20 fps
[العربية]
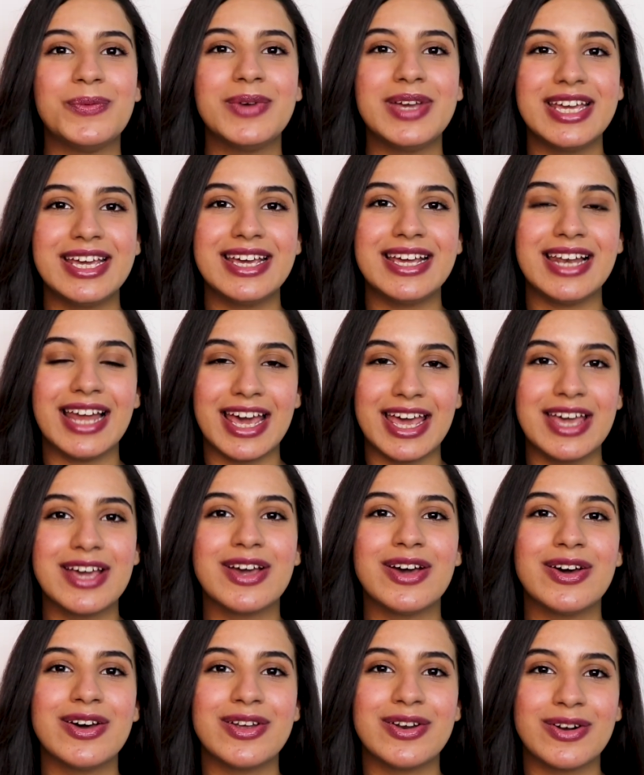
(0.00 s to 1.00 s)

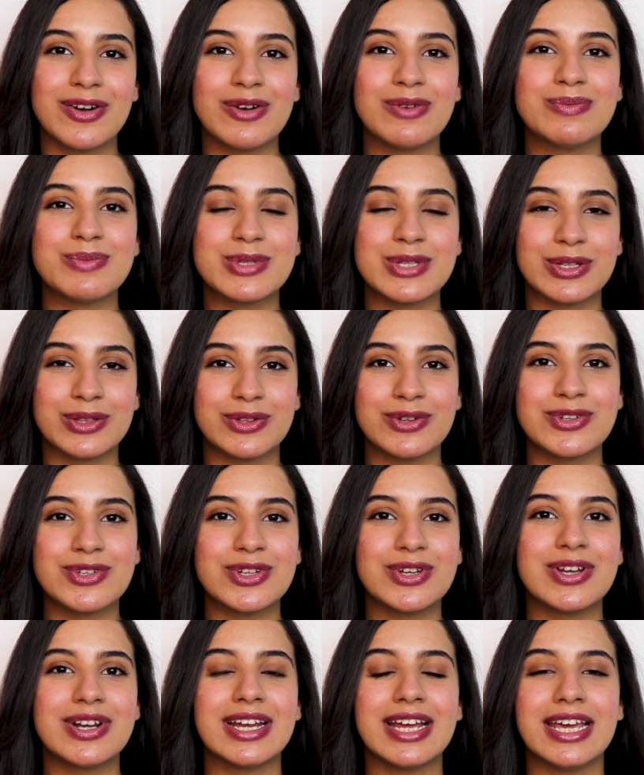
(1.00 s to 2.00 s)
والحاجة رقم
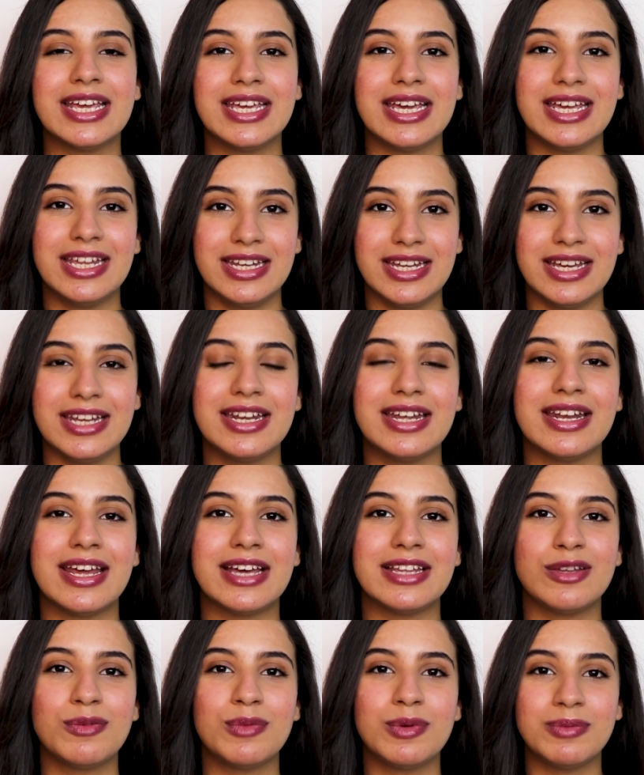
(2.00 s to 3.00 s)
16 هي ان احنا
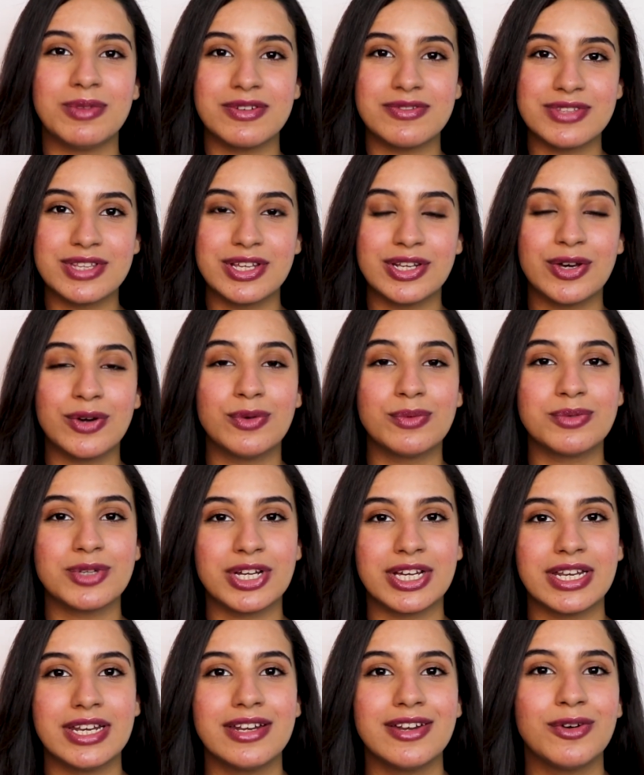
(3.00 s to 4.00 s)
نهتم بنفسنا
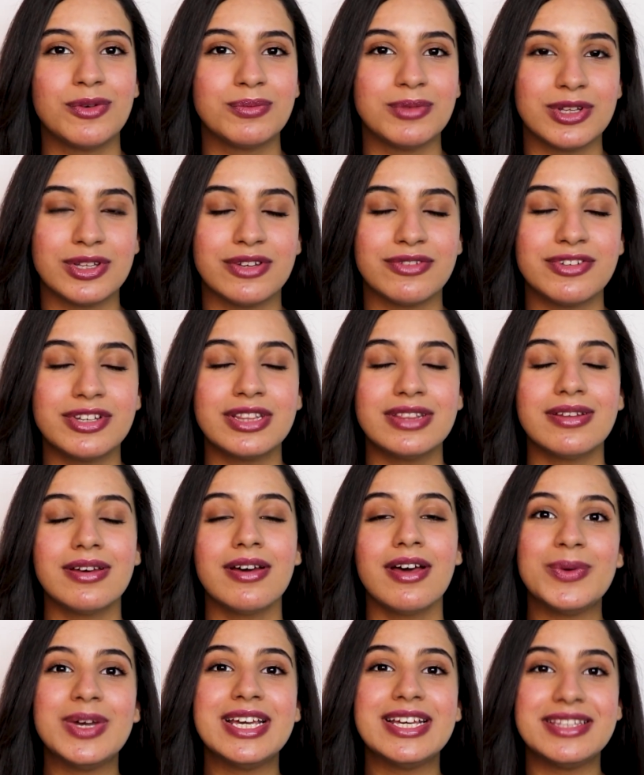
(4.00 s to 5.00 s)
وبشكلنا
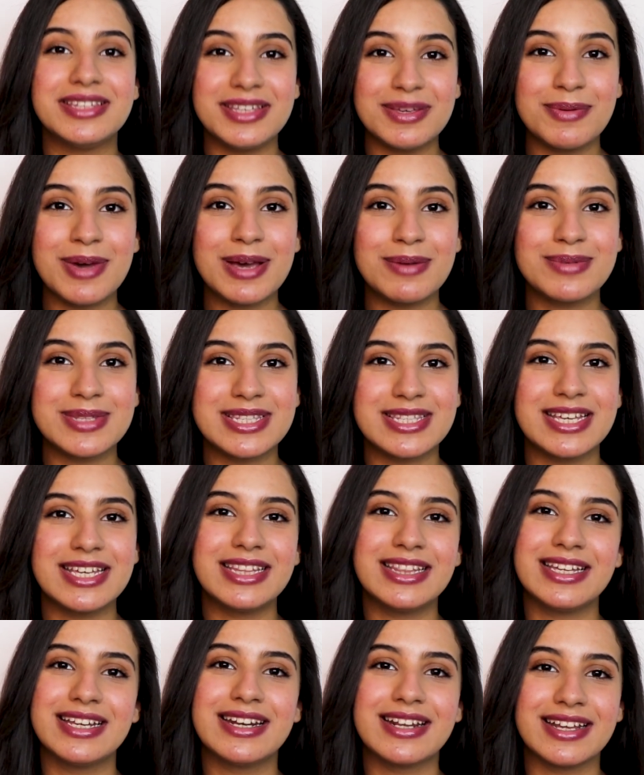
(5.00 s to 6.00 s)
وبنظافتنا ودي بقى
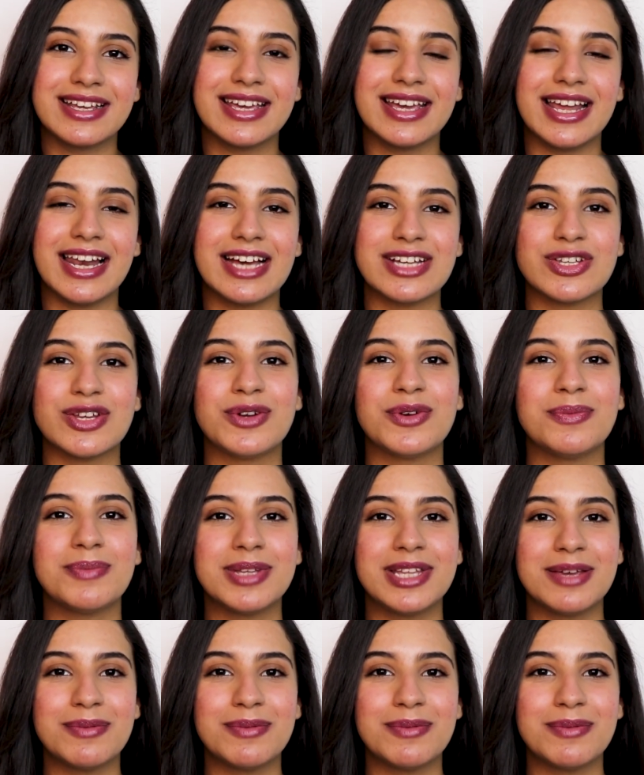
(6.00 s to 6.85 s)
بالذات للرجال عشان هما